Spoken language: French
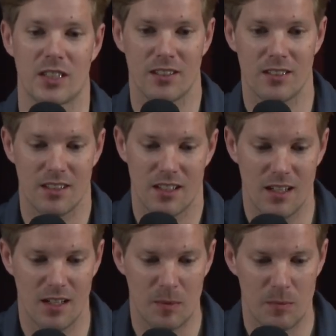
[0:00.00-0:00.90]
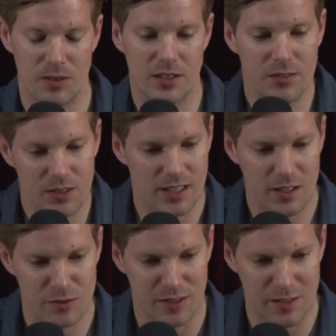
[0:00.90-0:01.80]
Oui, ehm, c'est très bien dit.
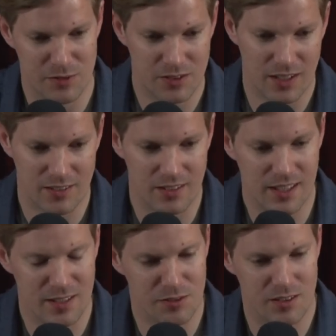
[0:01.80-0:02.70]
C'est très joli.